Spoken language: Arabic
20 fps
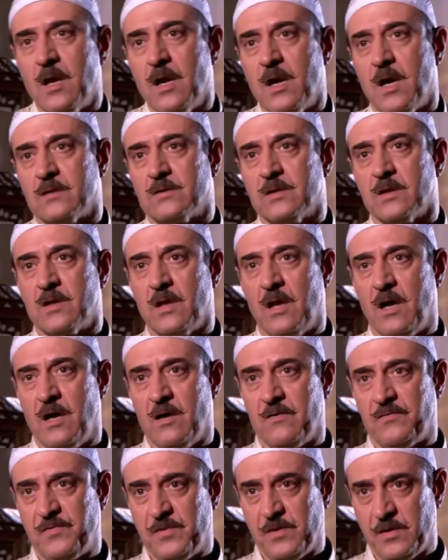لا يعطيك
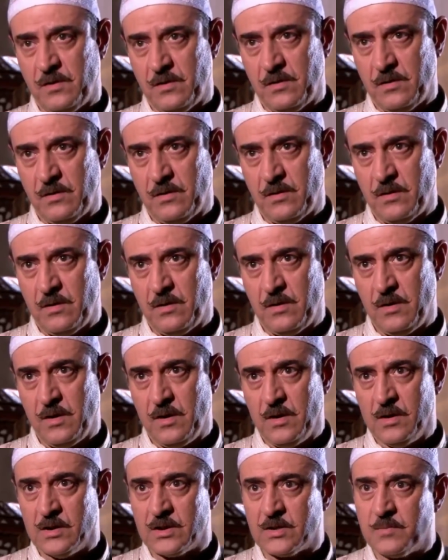العافيه
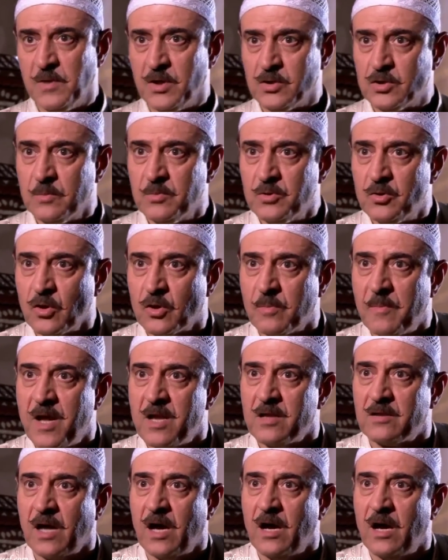سمعته بدك مالة